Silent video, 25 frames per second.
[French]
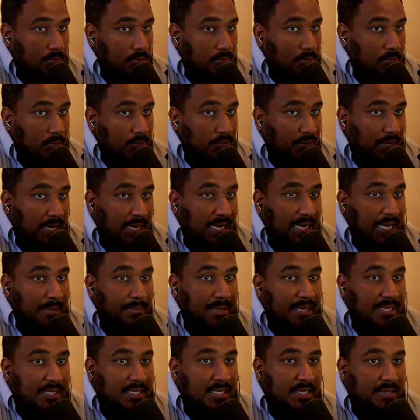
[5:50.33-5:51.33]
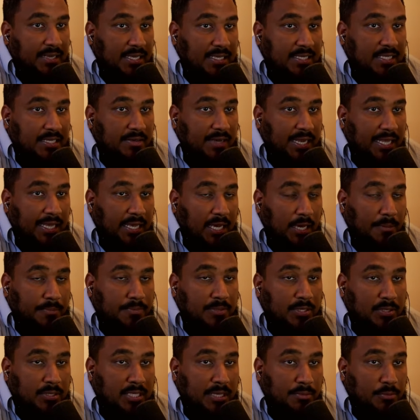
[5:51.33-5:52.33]
Euh, voilà, merci Ici, allez, hop,
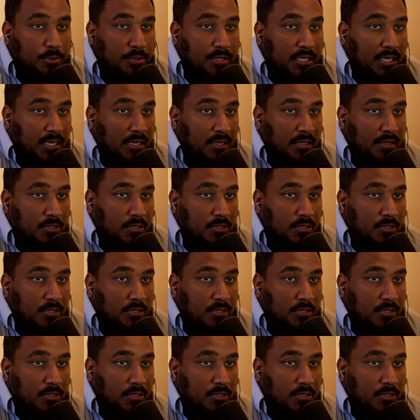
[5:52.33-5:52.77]
ça t'es muté.